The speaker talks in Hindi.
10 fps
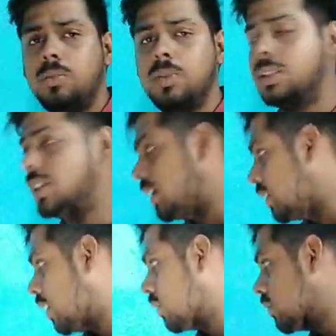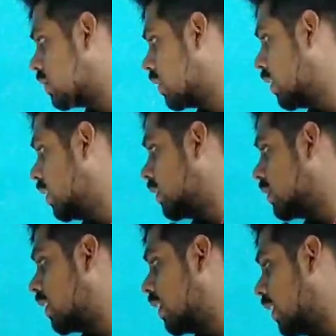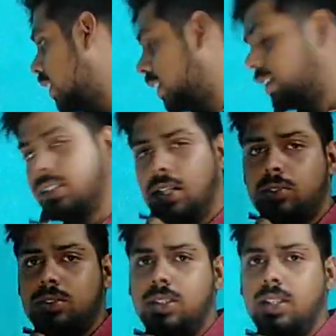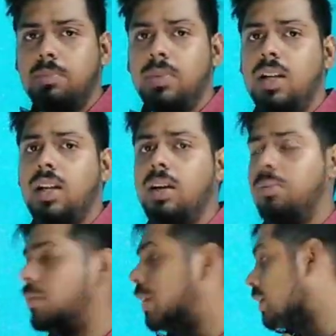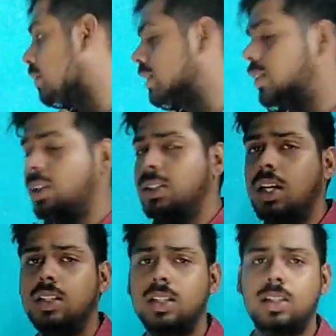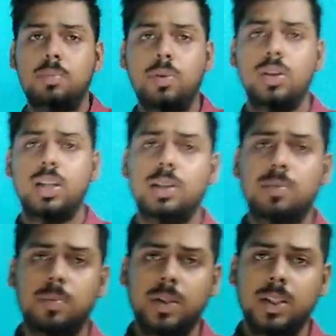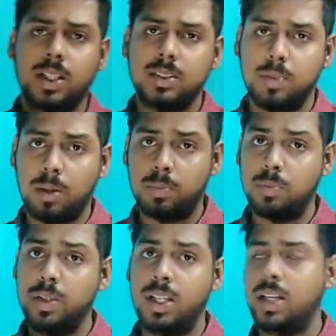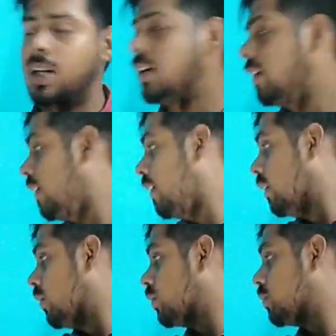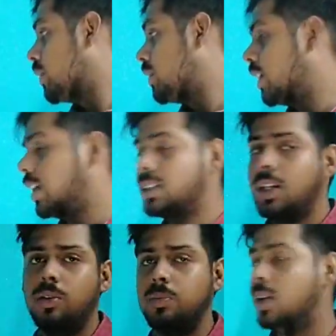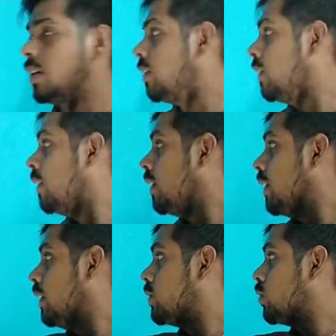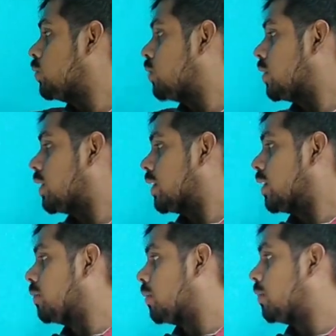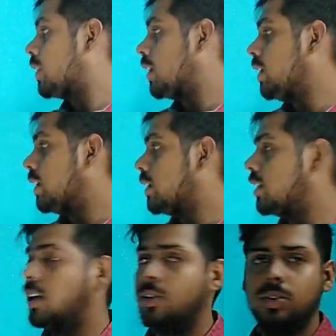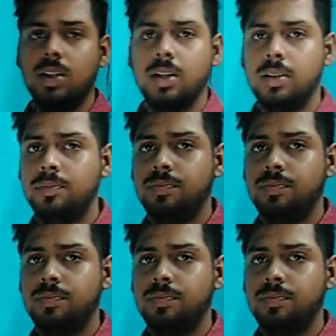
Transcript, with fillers: रुपया चार्ज अलाउंस संडे अगर चारों संडे मिल रहा है आपको माइंस में जहाँ तक कि प्रोडक्टिव ओपन कास्ट में आपको मिलेगा उसमें छः हज़ार रुपया इसको जोड़ करके हमको बताइए कितना होता है